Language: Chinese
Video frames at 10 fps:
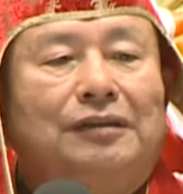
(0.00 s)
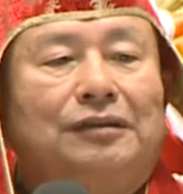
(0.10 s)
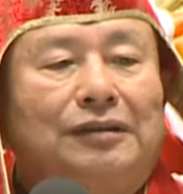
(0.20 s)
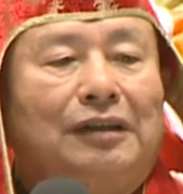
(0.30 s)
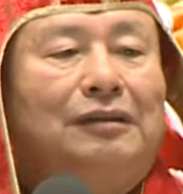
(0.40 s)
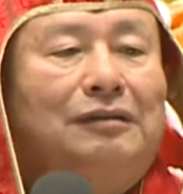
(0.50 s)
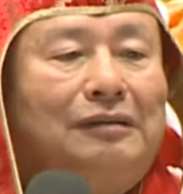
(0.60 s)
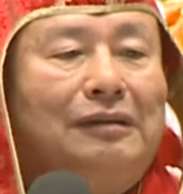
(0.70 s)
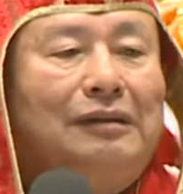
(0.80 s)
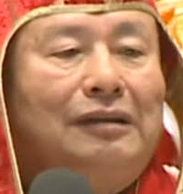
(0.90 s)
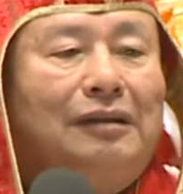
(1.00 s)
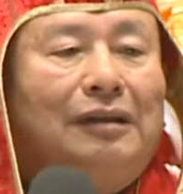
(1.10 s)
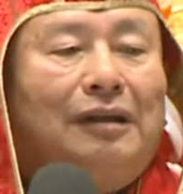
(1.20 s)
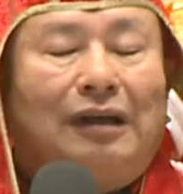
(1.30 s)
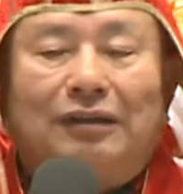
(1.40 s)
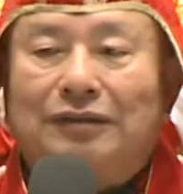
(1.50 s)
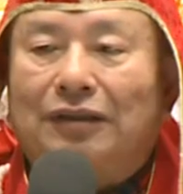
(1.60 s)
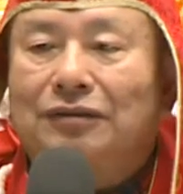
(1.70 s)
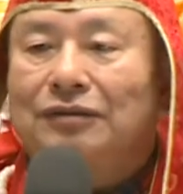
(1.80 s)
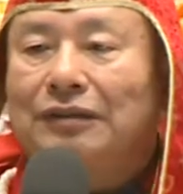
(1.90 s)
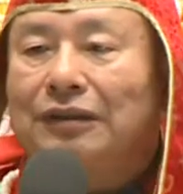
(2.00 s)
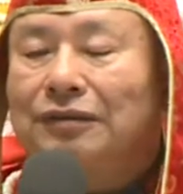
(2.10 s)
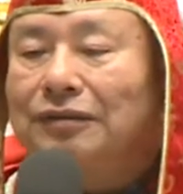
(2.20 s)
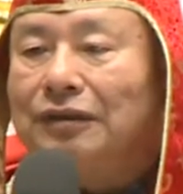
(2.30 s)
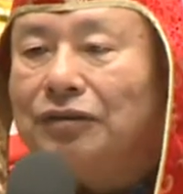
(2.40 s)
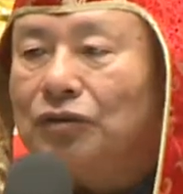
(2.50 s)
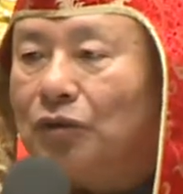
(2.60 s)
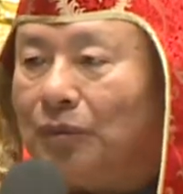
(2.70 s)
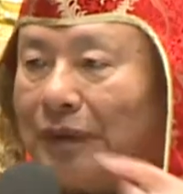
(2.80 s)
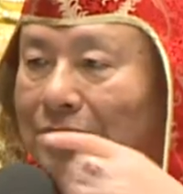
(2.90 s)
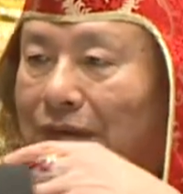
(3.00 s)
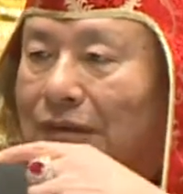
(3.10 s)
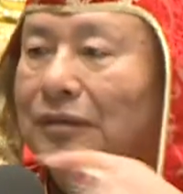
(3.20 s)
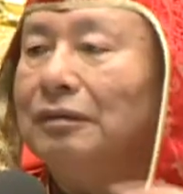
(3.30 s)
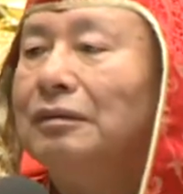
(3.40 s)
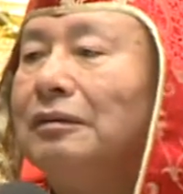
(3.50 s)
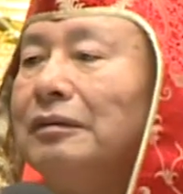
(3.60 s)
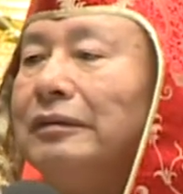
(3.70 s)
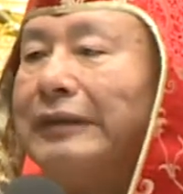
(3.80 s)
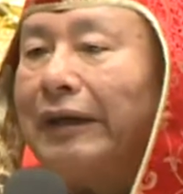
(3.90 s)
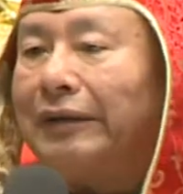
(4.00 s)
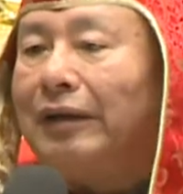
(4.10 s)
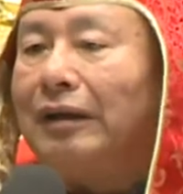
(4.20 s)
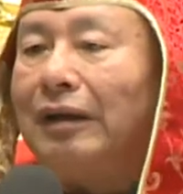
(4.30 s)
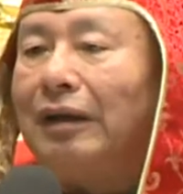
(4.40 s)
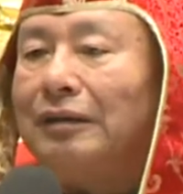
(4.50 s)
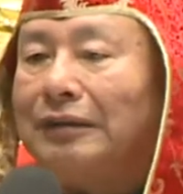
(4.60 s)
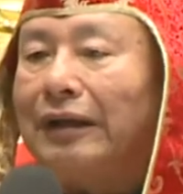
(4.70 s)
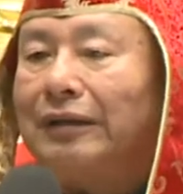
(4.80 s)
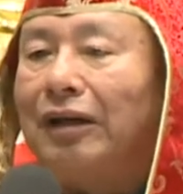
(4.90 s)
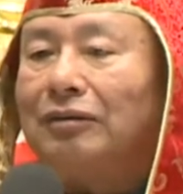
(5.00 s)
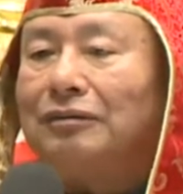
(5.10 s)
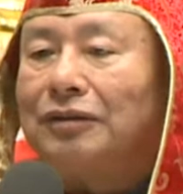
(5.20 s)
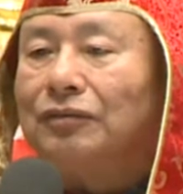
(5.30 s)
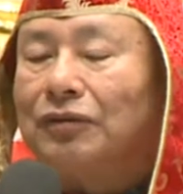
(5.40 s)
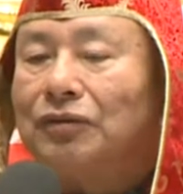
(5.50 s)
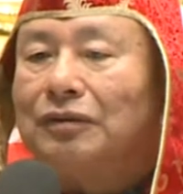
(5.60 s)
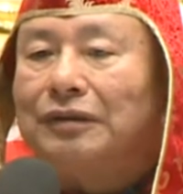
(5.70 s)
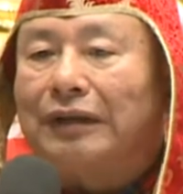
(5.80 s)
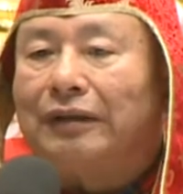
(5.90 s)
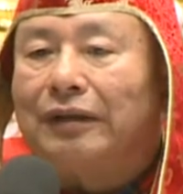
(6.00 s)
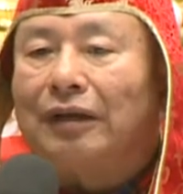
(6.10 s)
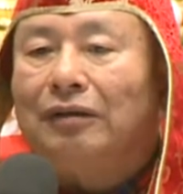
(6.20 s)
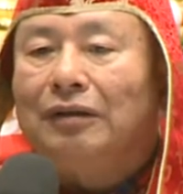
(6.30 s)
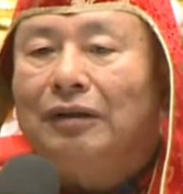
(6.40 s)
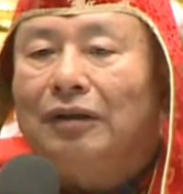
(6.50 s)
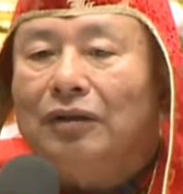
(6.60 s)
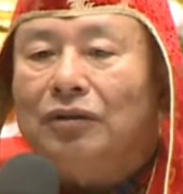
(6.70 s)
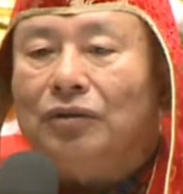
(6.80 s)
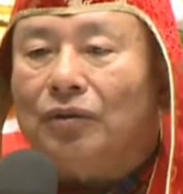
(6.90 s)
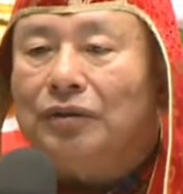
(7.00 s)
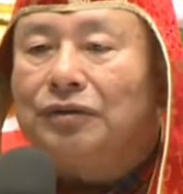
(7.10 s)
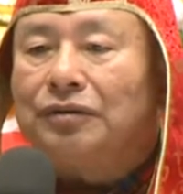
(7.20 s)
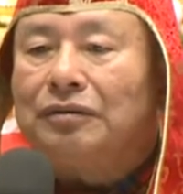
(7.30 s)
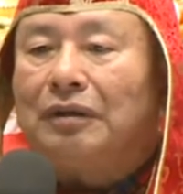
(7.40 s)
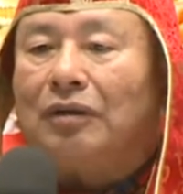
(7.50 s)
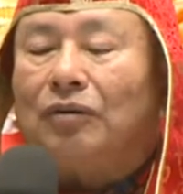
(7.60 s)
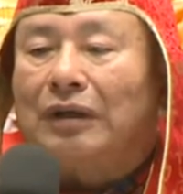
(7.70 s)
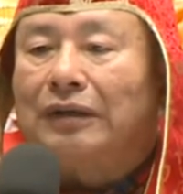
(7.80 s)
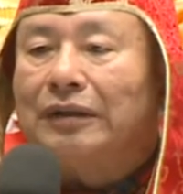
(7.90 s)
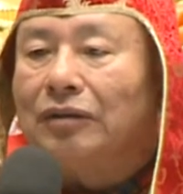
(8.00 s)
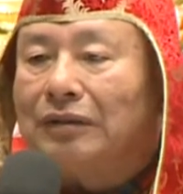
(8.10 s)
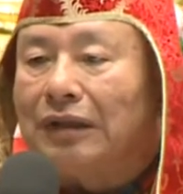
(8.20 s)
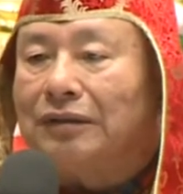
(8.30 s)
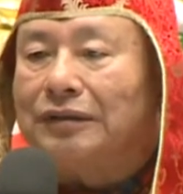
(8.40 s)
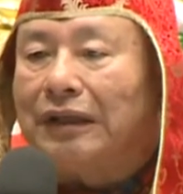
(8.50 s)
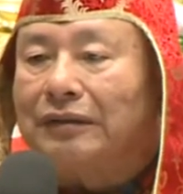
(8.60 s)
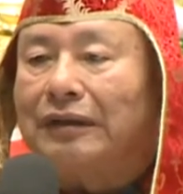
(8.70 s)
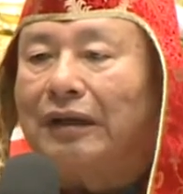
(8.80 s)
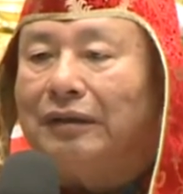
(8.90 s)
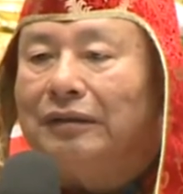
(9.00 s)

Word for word: 的像，啊，长治上师也是我们的长老。啊，长老，生活中的长老，有一次啊，我看到他的香袋，